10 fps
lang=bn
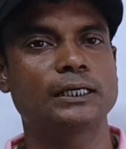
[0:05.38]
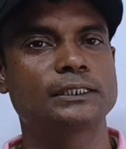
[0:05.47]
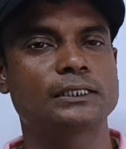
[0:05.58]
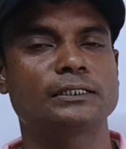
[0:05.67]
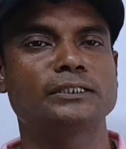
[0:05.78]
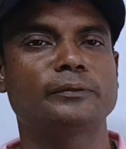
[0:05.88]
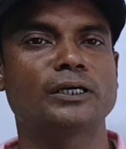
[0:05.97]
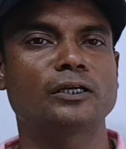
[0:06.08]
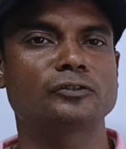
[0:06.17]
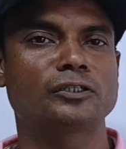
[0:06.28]
ক্লাসে আমরা
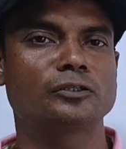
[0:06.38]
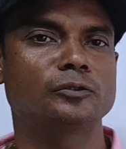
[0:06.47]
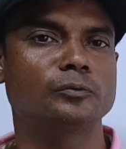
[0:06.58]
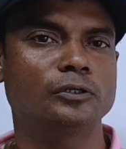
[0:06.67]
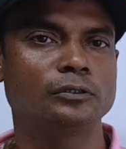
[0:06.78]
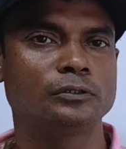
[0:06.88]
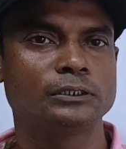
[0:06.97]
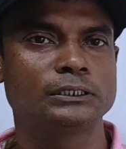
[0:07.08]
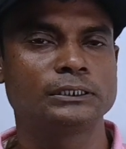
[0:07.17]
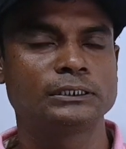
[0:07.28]
আলোচনা করব
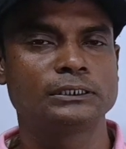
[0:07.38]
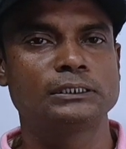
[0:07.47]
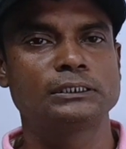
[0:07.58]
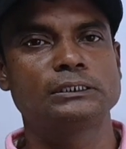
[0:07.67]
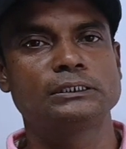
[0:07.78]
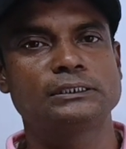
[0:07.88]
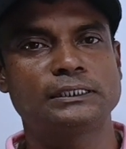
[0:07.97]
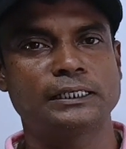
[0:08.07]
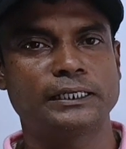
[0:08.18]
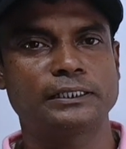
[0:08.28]

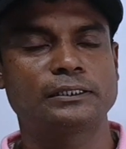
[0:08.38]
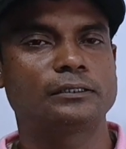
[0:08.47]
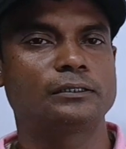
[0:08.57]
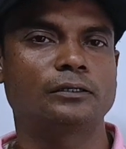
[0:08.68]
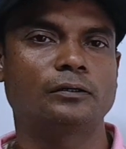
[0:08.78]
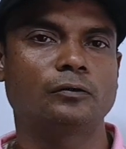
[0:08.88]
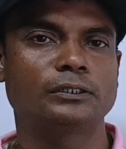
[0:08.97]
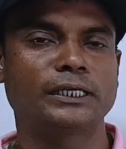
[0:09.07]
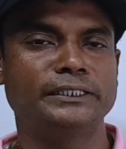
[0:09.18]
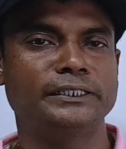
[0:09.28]
সেট
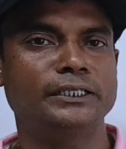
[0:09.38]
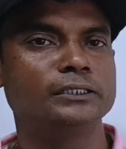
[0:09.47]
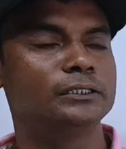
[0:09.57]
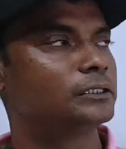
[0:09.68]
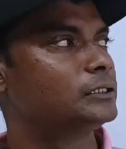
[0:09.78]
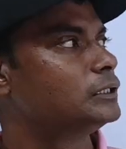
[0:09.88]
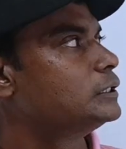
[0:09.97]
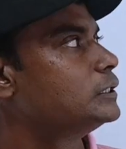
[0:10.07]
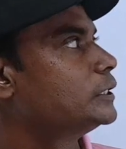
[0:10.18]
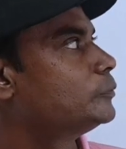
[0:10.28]
অধ্যায় নিয়ে
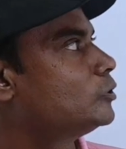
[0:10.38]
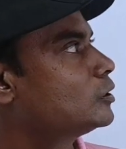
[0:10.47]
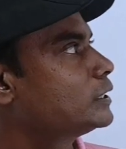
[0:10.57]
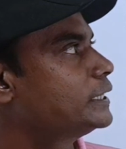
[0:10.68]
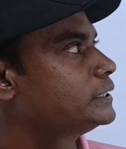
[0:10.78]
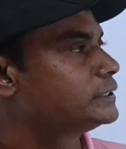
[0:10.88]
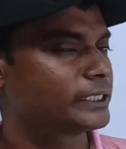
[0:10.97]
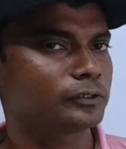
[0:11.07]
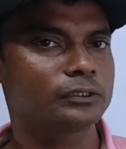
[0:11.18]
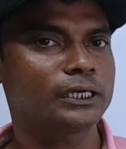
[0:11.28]
এবং এই সেট
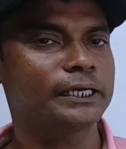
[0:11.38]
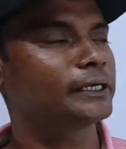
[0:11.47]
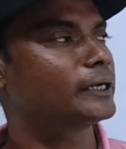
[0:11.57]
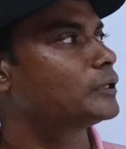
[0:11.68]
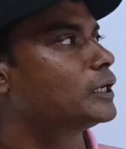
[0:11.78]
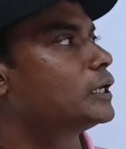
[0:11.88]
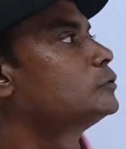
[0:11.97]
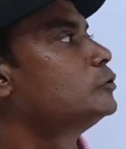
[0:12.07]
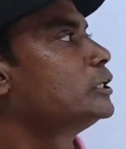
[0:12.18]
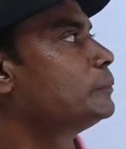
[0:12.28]
অধ্যায়ের আমরা দুই
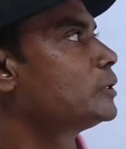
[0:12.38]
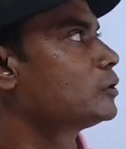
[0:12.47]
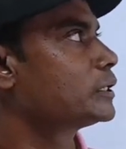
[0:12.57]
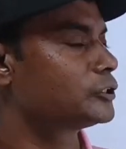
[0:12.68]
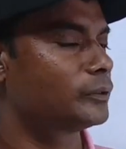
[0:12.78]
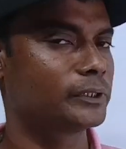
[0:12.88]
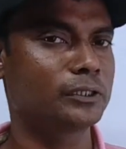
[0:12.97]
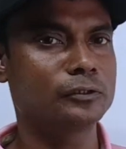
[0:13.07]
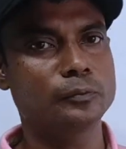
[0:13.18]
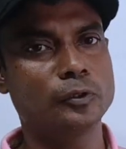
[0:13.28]
নাম্বার অঙ্কের সমাধান
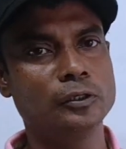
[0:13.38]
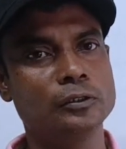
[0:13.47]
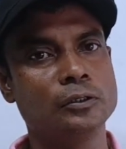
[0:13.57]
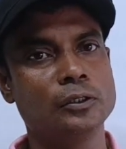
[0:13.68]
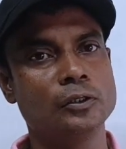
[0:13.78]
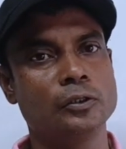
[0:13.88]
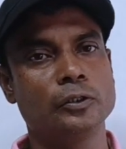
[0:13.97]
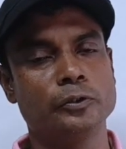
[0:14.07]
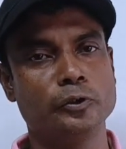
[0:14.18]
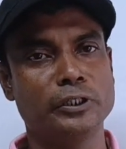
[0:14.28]
করব
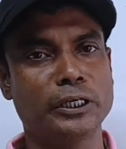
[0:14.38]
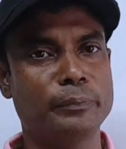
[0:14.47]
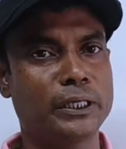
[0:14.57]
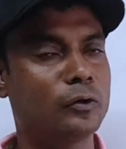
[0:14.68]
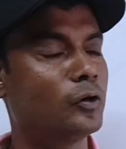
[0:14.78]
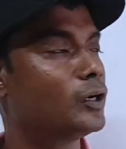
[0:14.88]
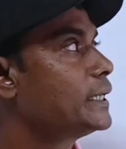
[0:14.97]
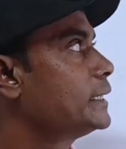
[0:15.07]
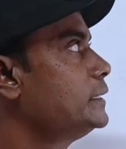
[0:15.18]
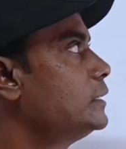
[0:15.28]
দুই নাম্বার অঙ্কে
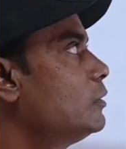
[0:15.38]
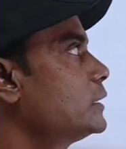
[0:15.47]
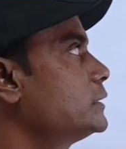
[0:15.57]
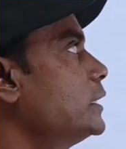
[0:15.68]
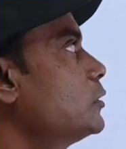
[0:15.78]
কি দেওয়া আছে দেখো